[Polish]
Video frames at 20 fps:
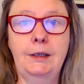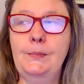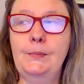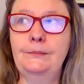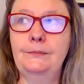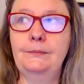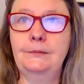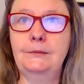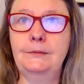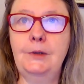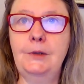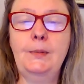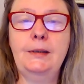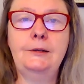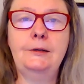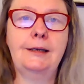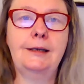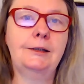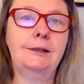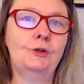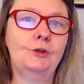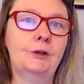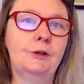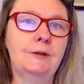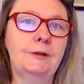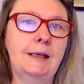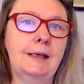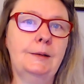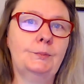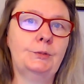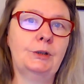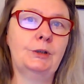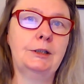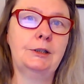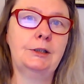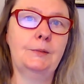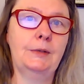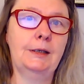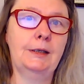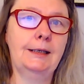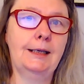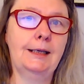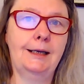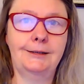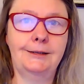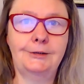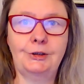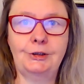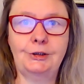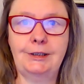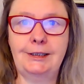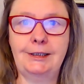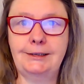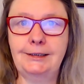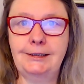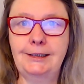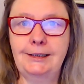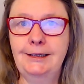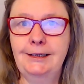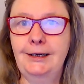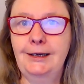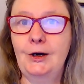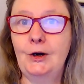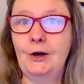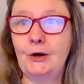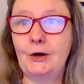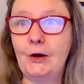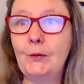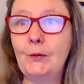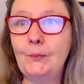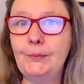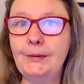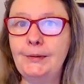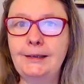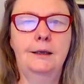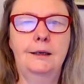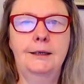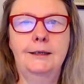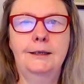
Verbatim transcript: dopadł jakiś rodzaj przeziębienia czy też choroby.